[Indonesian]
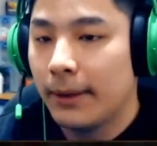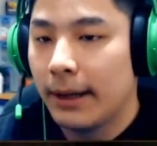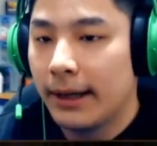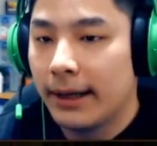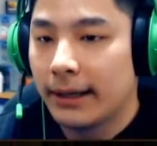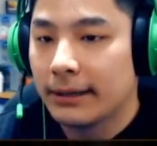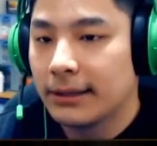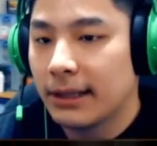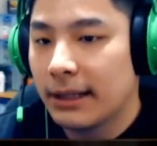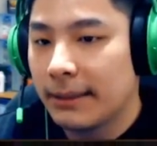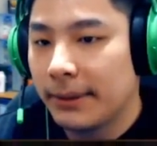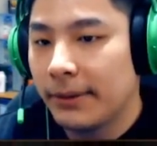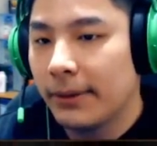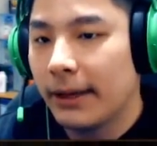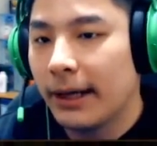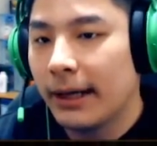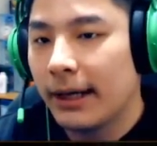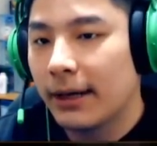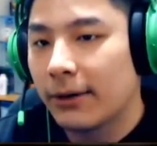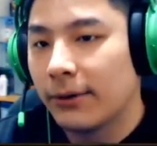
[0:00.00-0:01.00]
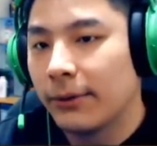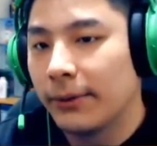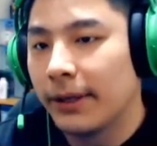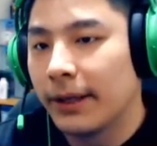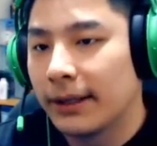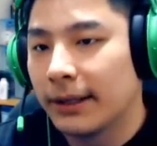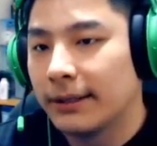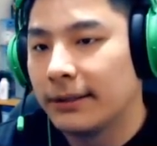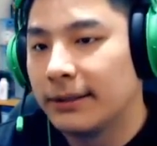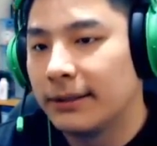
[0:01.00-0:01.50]
dua ya guys, Remi dua enak kok
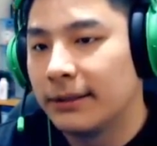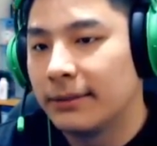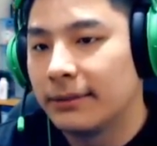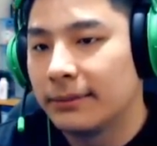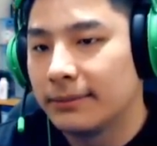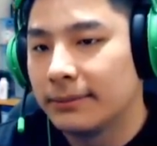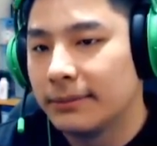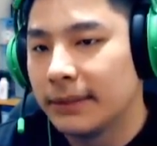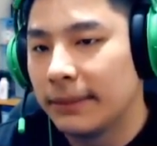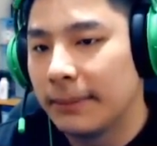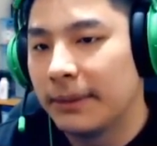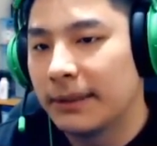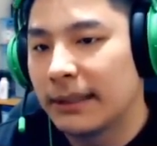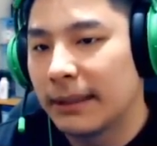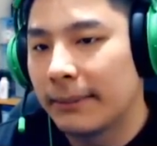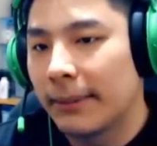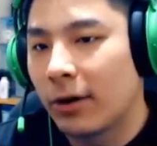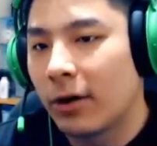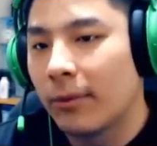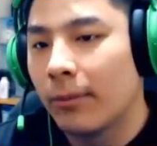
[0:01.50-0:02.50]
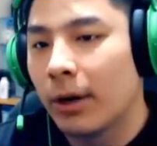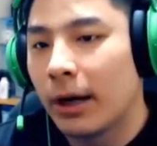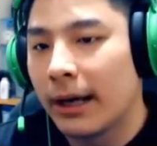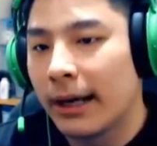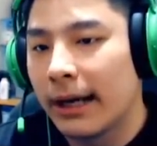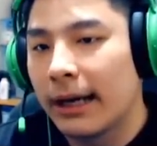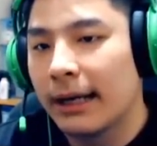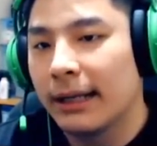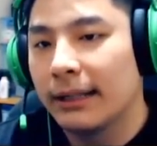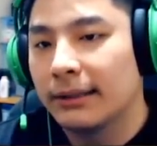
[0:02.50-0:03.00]
duitnya guys Dan bisa main combo
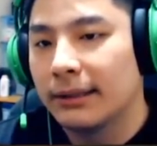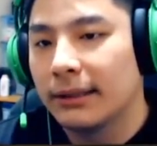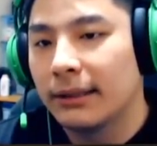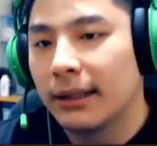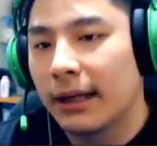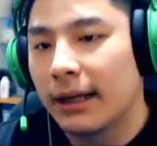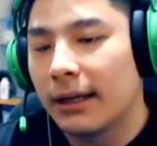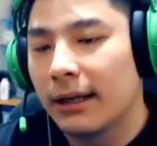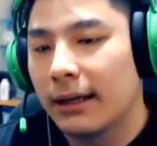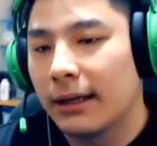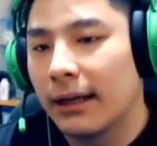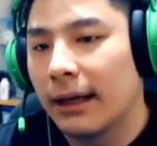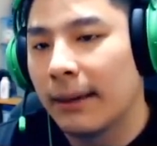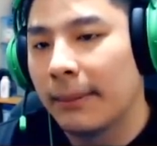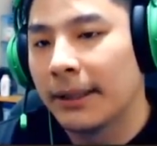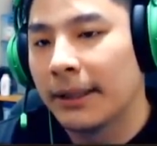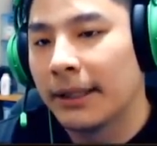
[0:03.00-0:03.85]
aneh-aneh sih Karena nggak